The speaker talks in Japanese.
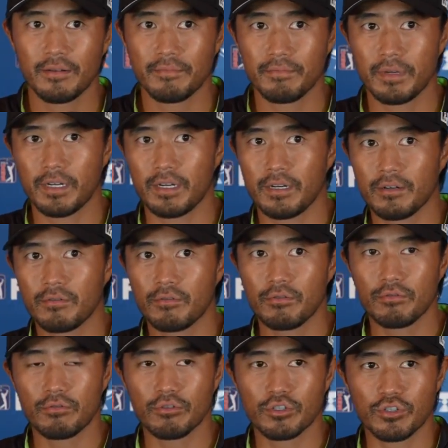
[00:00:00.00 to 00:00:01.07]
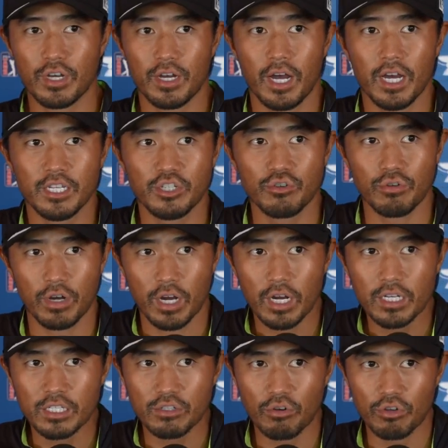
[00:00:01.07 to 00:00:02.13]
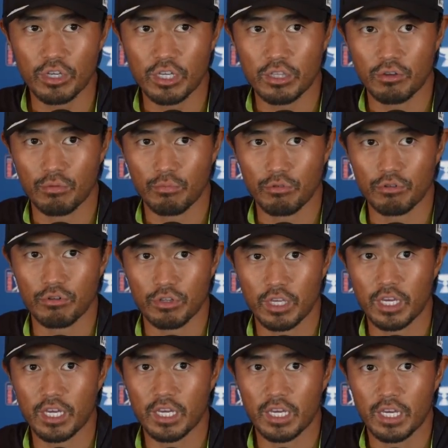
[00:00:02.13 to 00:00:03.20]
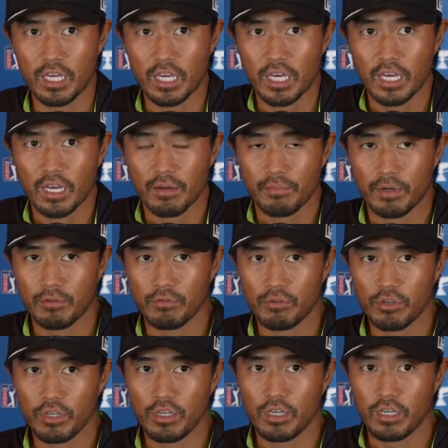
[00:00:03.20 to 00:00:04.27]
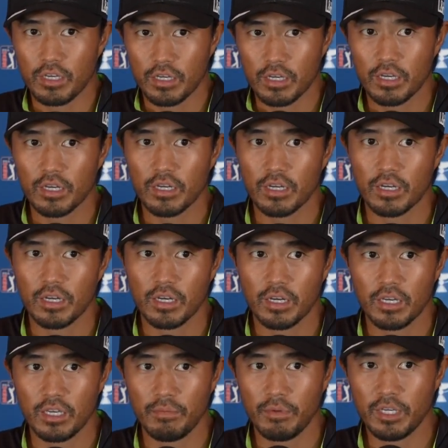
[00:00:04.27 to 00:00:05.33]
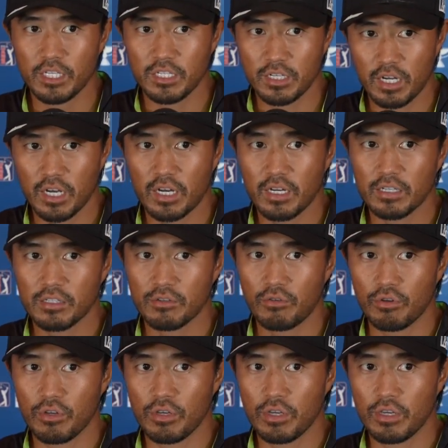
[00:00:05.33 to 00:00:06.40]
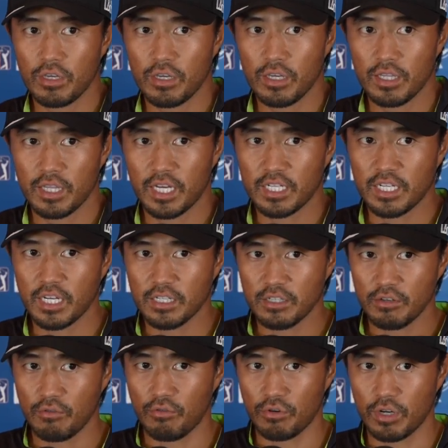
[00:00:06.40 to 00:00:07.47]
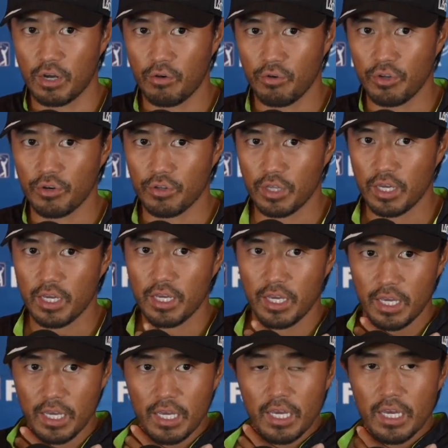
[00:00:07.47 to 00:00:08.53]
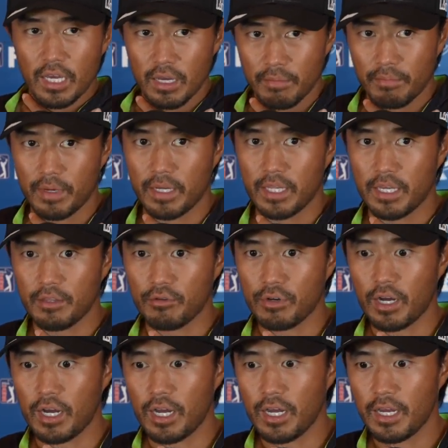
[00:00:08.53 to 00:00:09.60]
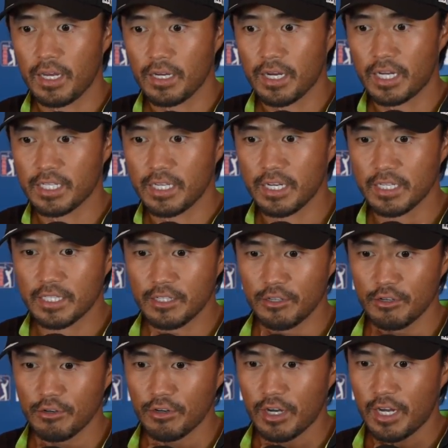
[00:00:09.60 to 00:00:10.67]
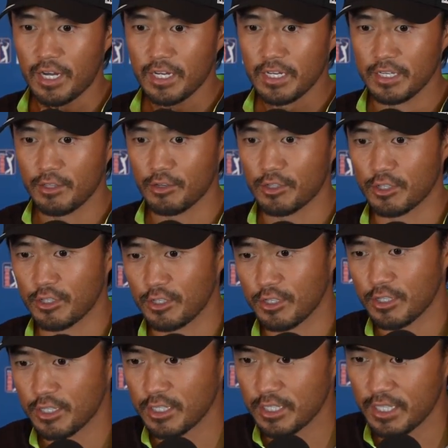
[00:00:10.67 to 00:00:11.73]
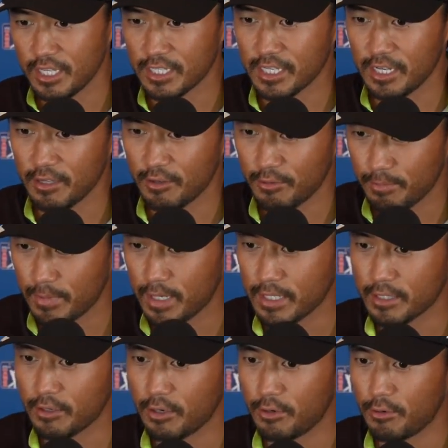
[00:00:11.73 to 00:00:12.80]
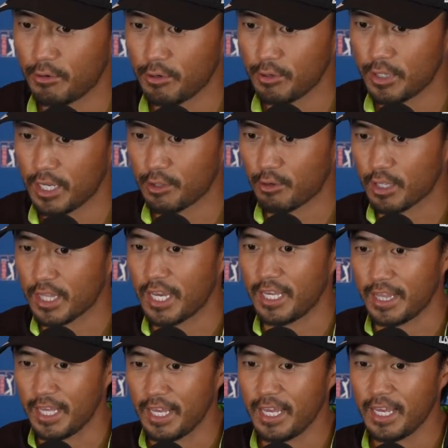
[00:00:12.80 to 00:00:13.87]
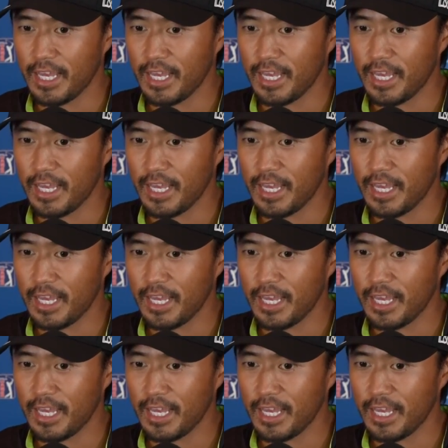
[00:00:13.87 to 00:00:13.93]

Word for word: まあこのコースは相性はすごいいいと思うので、まあ、本当にイメージがすごい出しやすいホールが多いので、まあなんとか風が強いのが一つ。ですけど、まあ、それをなんとか耐えて